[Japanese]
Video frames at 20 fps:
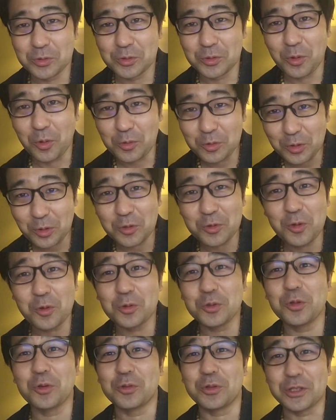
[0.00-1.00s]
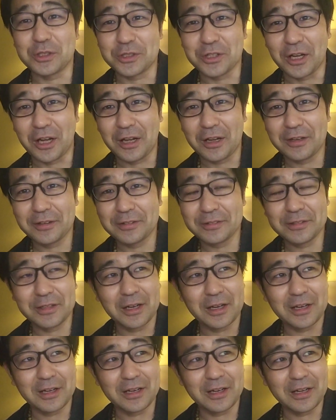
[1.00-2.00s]
6ドル6ドルでした
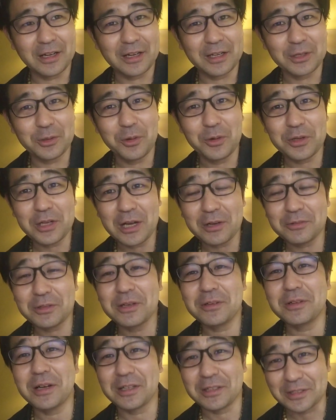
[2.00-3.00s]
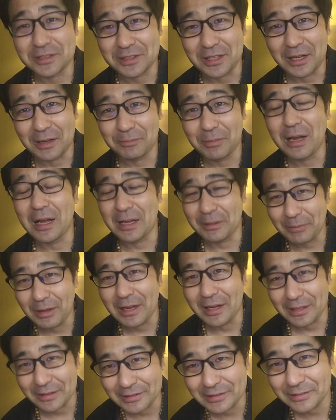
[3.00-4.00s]
だから400円ぐらいでした。まあま
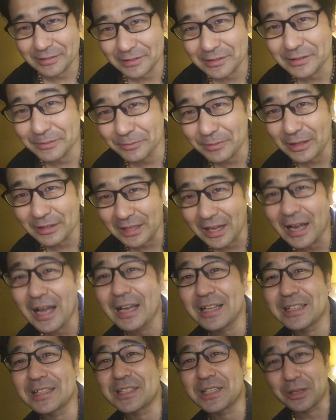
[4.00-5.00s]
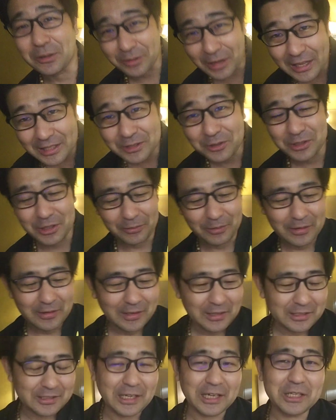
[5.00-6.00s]
あ、まあ高いですけどね、それでも。
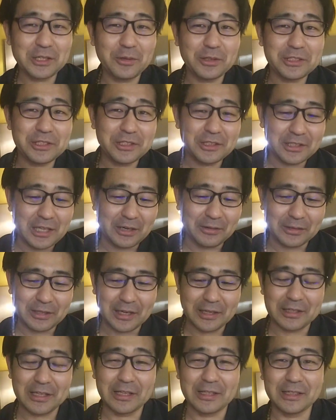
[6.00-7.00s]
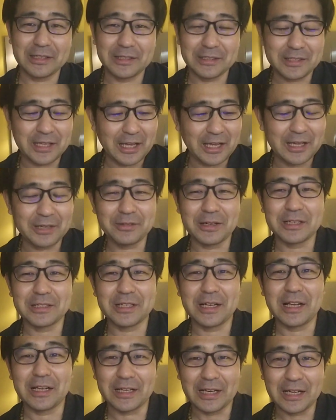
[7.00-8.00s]
先ほど私行ったのは大体1000円ぐらい
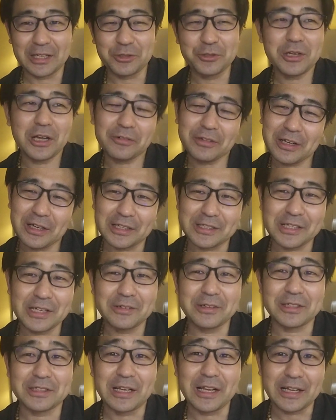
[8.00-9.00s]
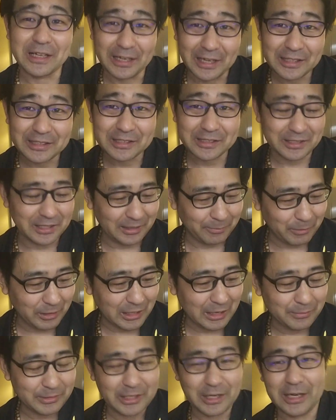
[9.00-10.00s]
じゃないかな、900円から1000円ぐらいじゃないかなって言って、ま
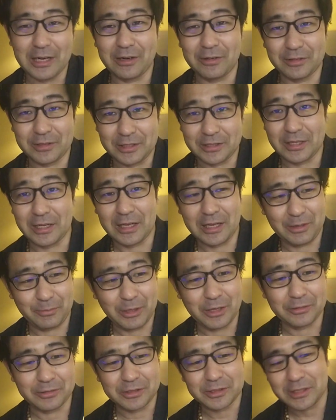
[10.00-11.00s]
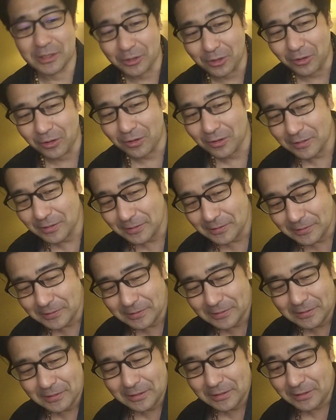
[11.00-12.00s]
あさんからの聞いたあれもあるんですけど、
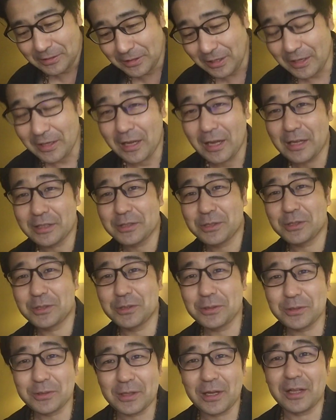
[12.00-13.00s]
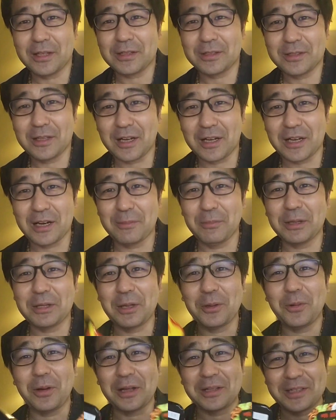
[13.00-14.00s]
いや、安かったからま
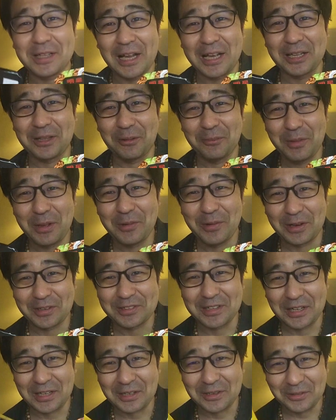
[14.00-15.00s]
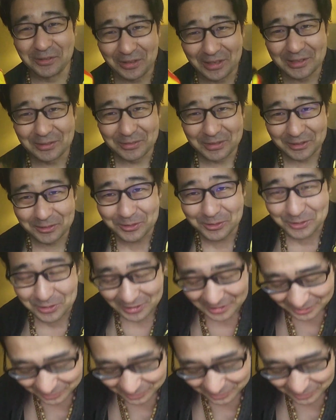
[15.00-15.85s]
だ良かったけど迷惑かけるよなと思って、本当あり